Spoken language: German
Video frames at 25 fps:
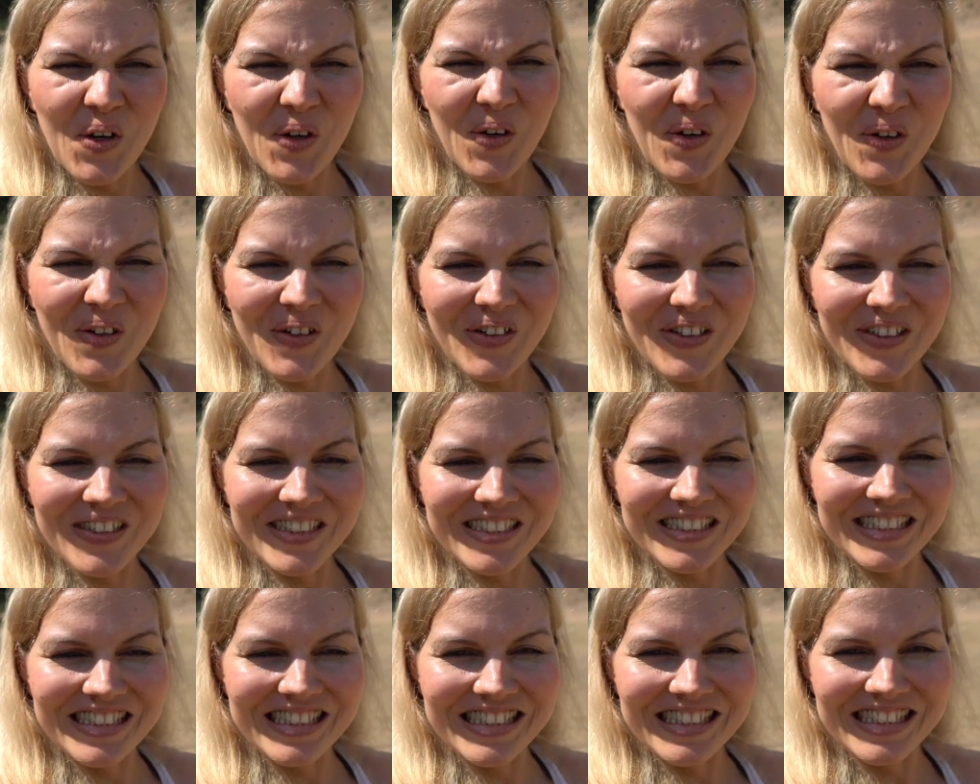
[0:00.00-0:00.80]

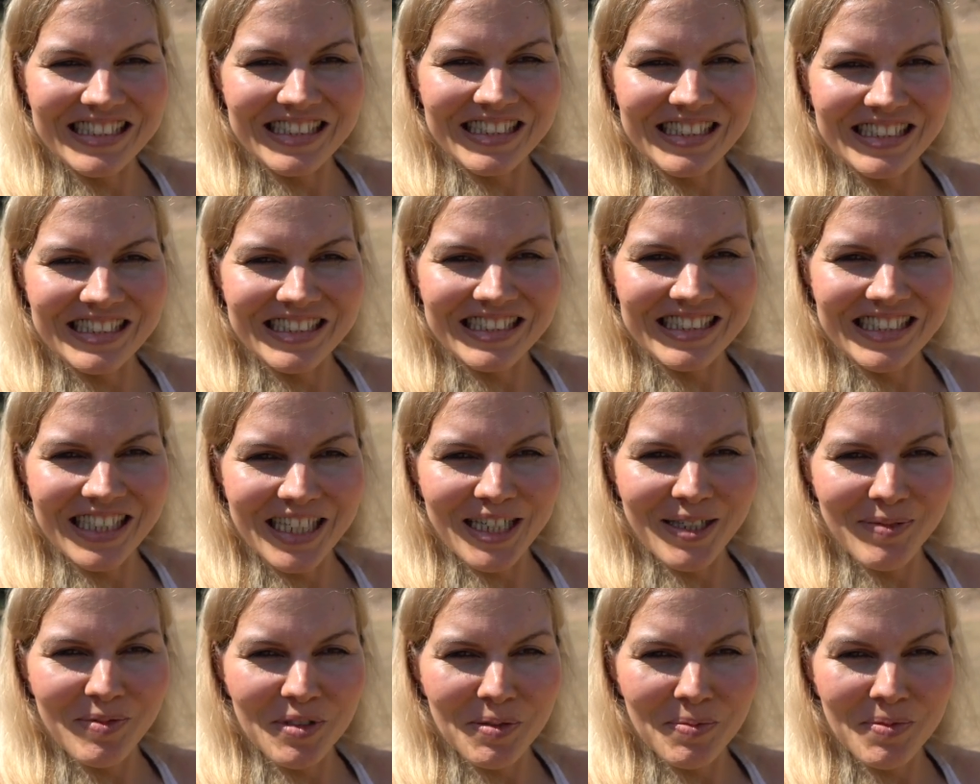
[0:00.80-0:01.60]
Und
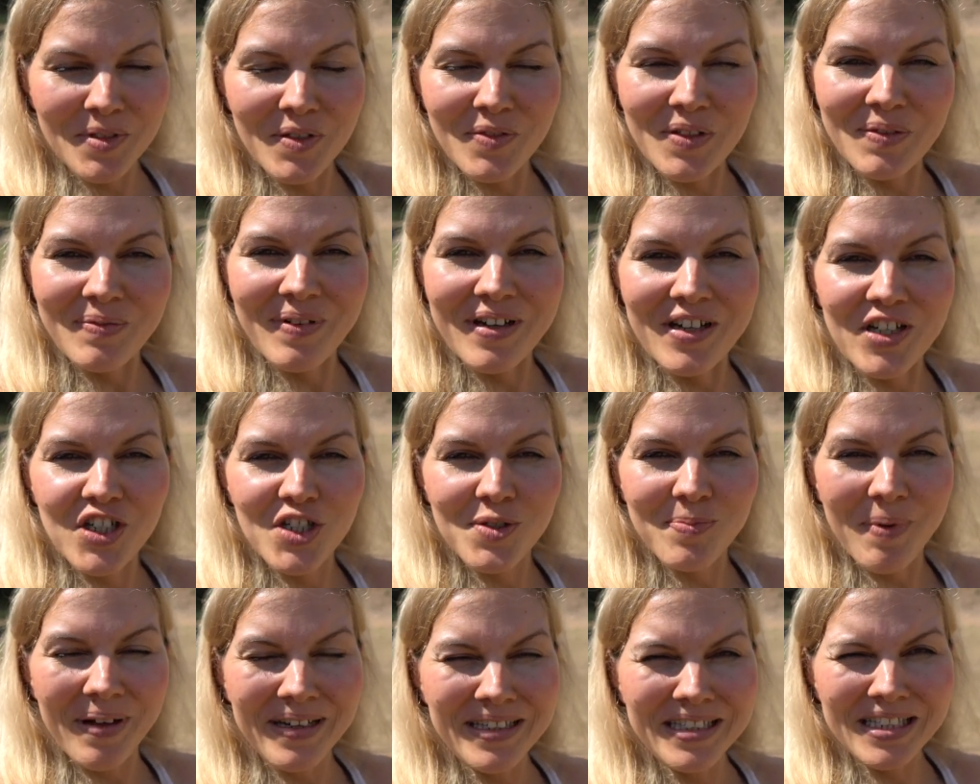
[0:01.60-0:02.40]
ähm, ich bin auf jeden Fall
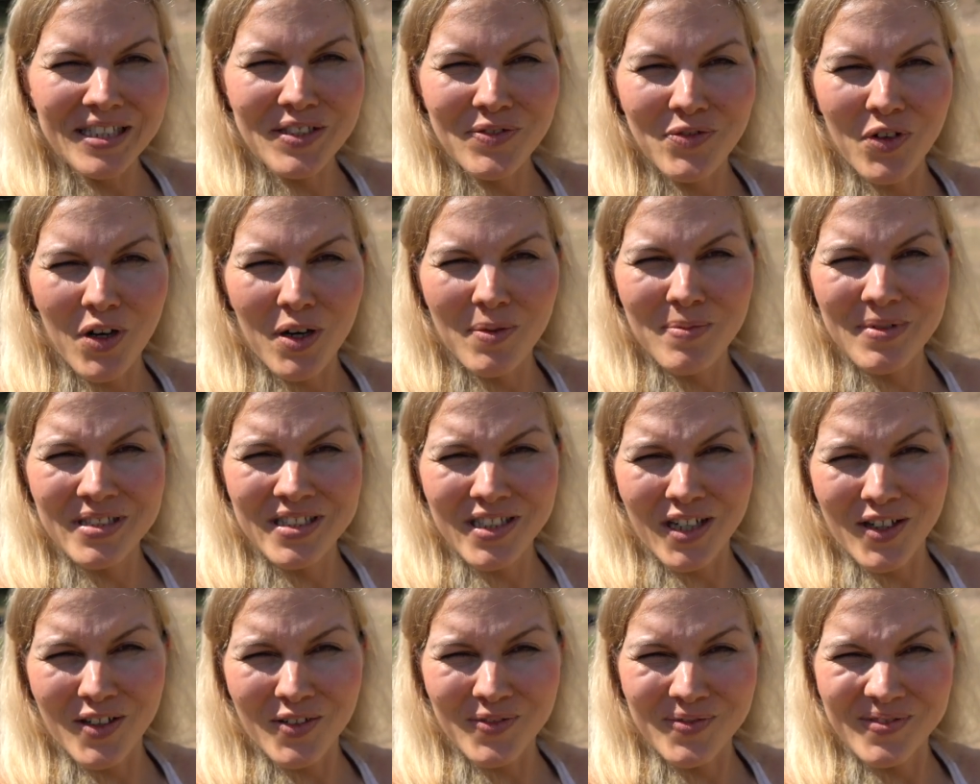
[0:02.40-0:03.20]
gespannt. Ich freue mich
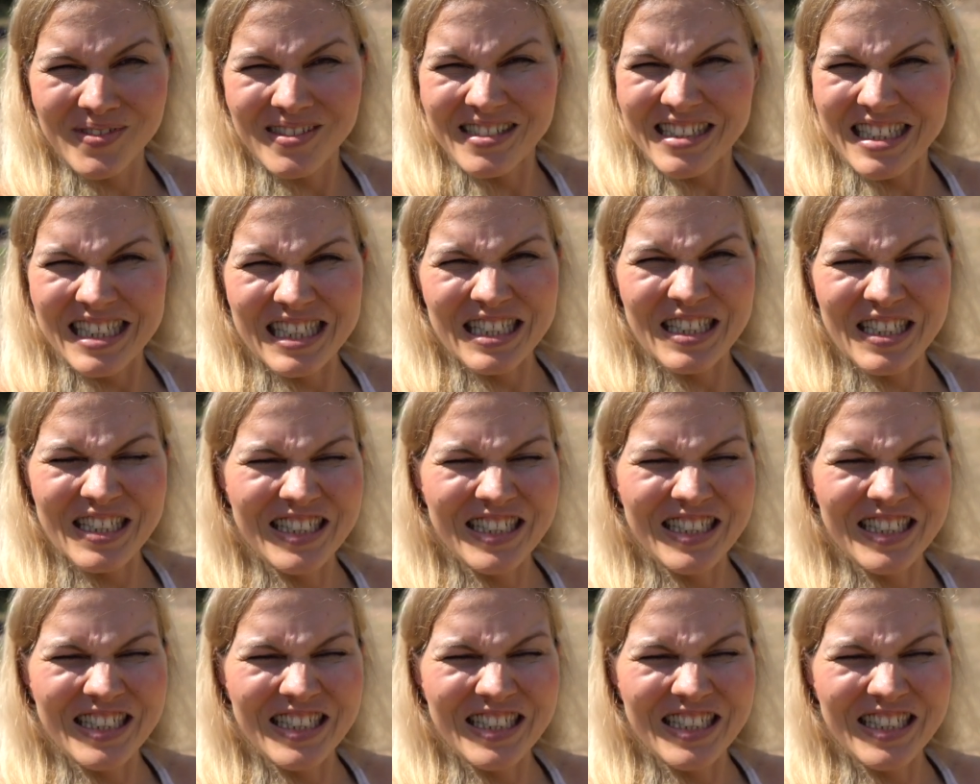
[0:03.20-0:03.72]
darauf, in